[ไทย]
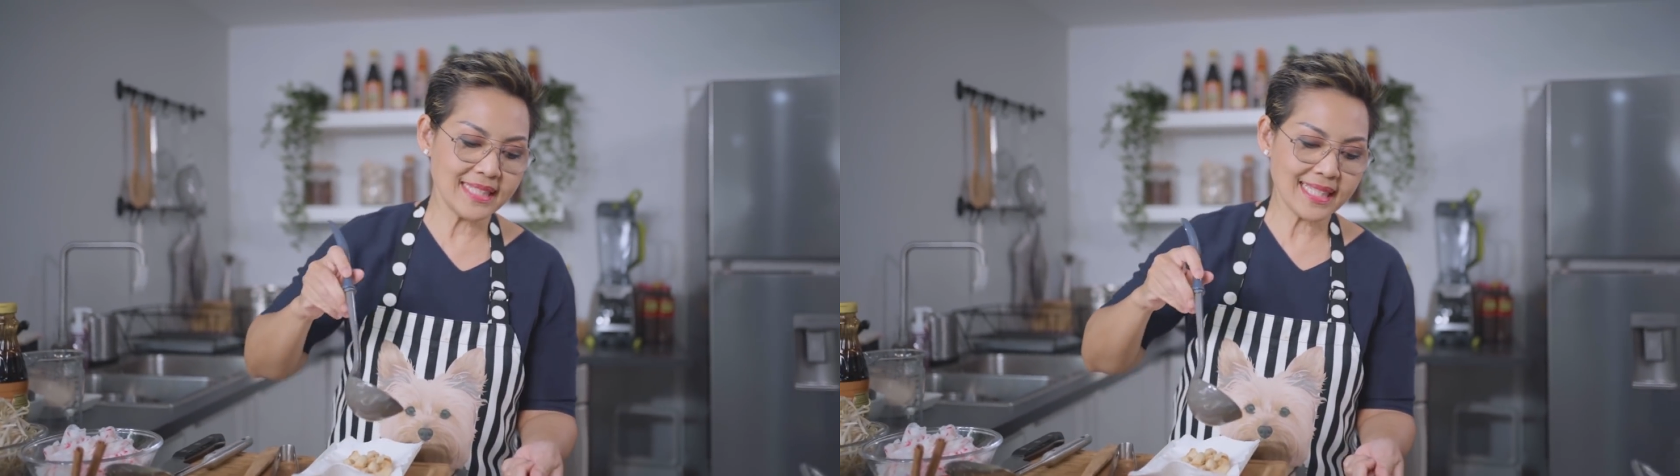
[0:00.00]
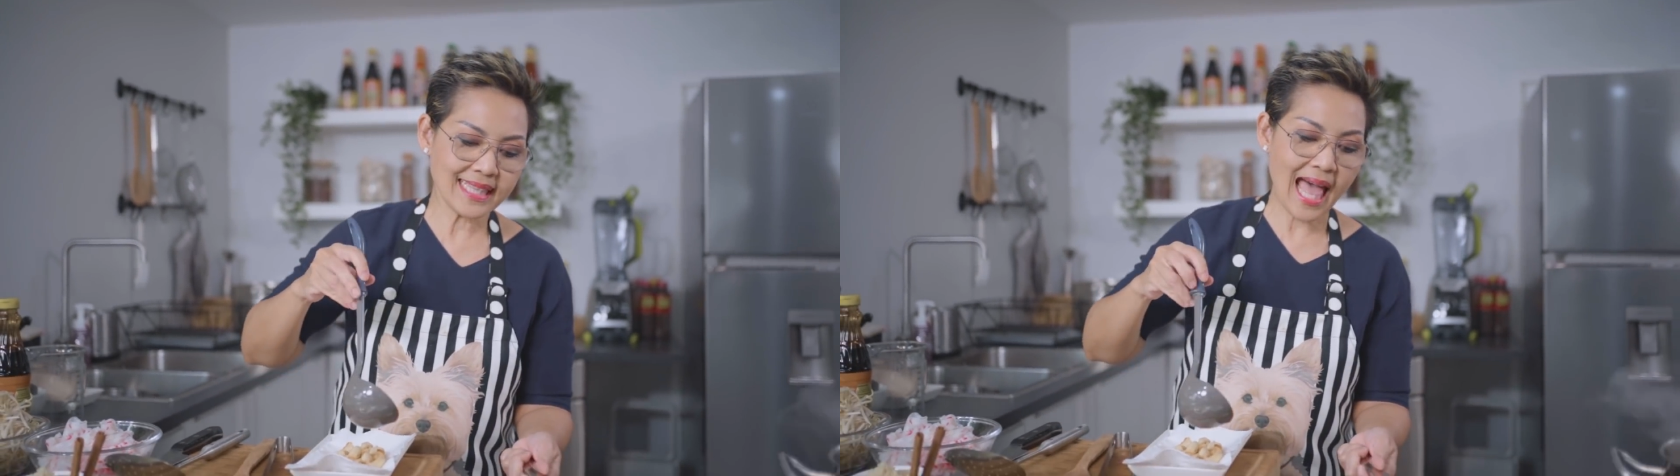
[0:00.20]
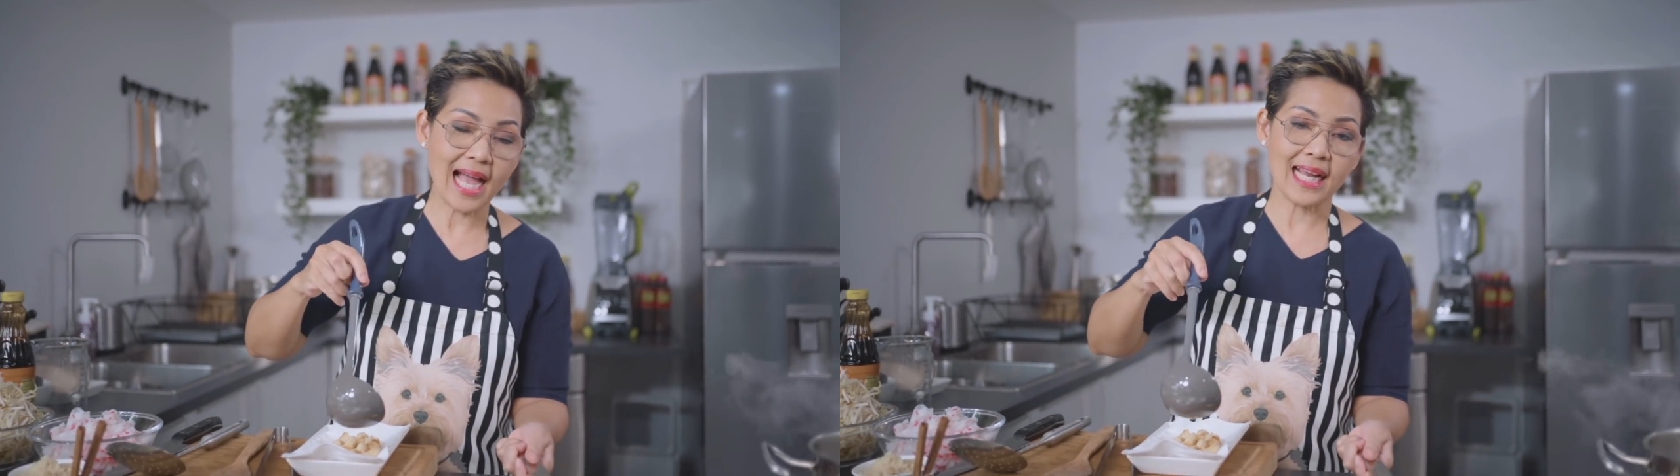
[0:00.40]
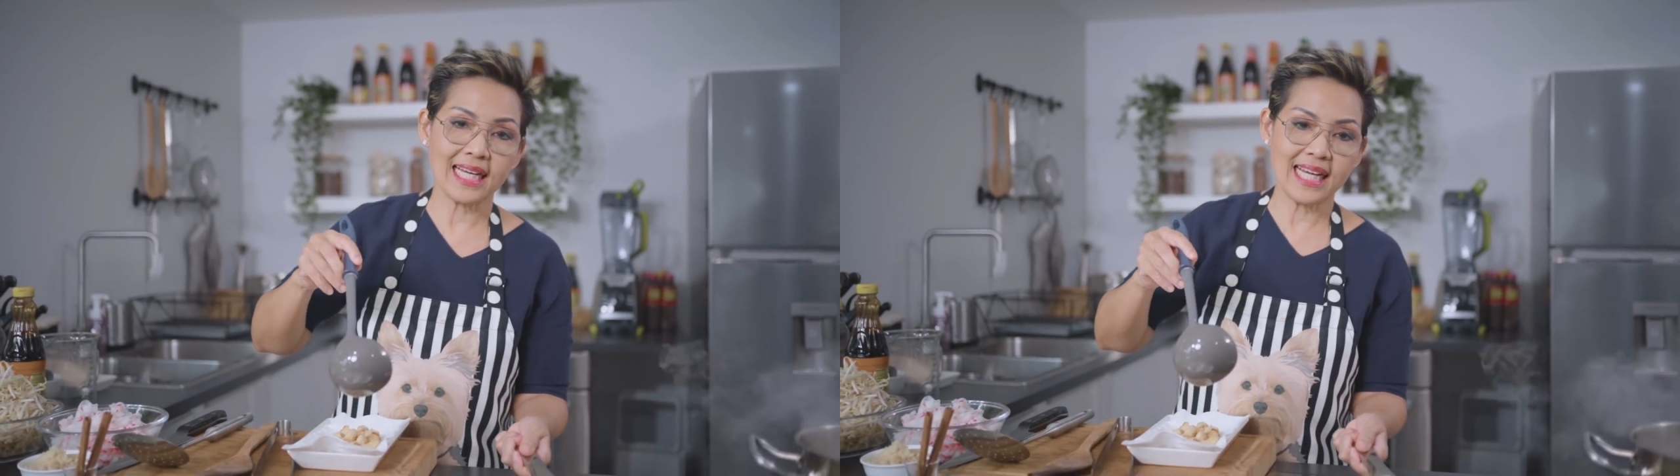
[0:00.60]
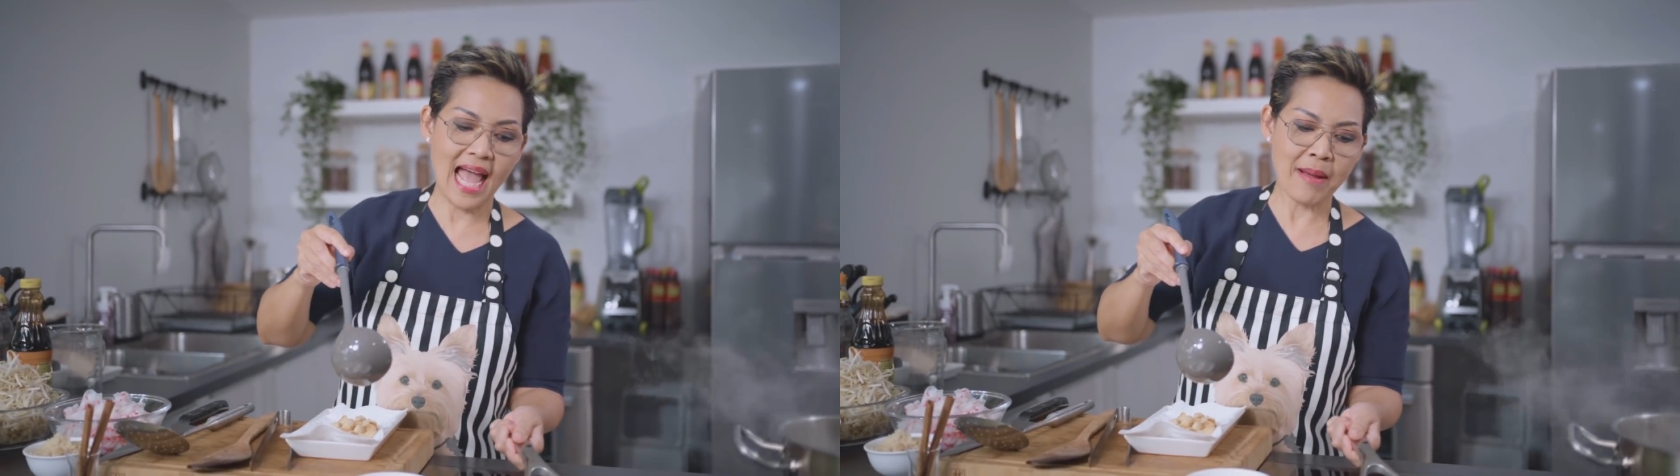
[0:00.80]
จะตัก
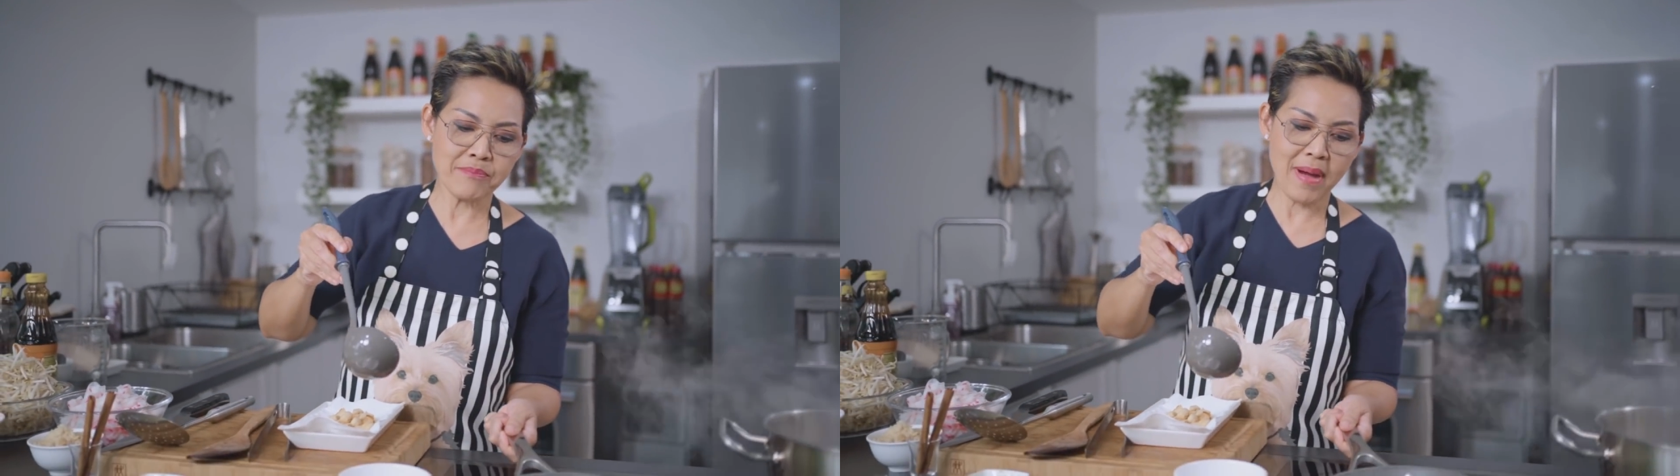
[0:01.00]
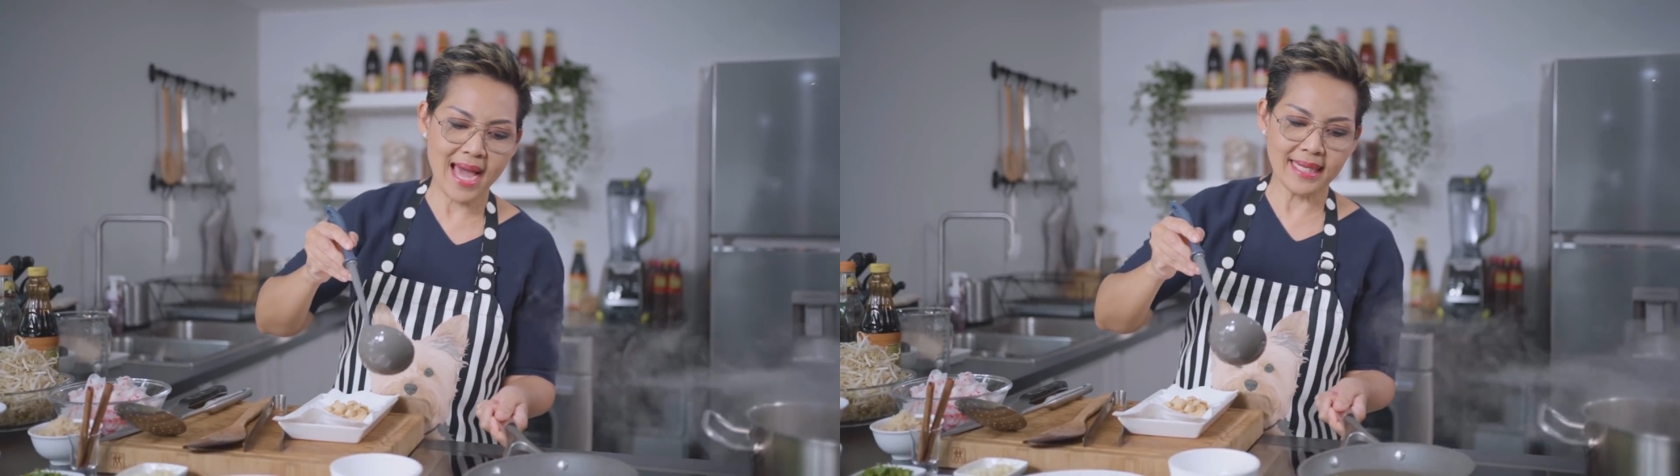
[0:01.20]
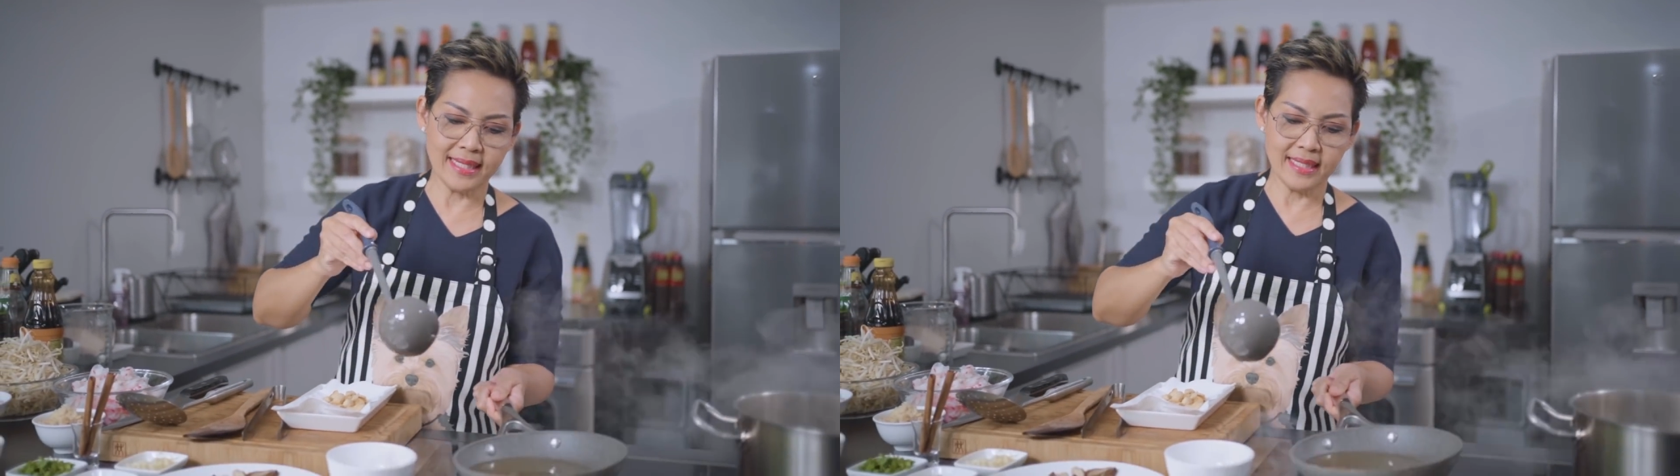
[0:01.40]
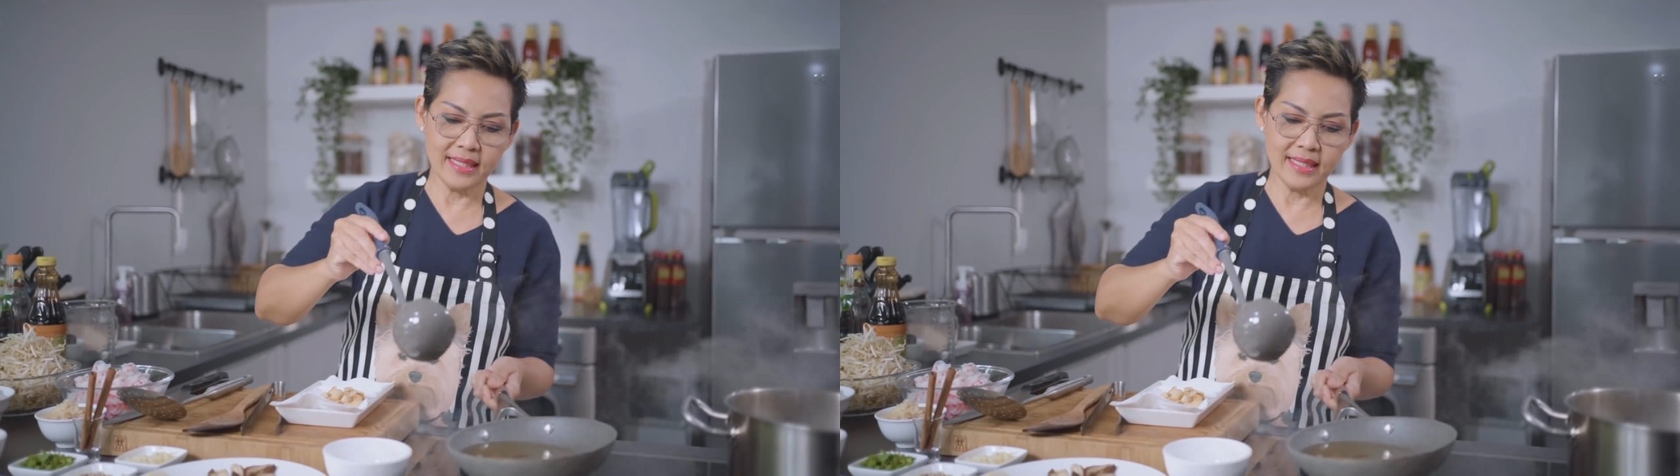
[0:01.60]
น้ำมัน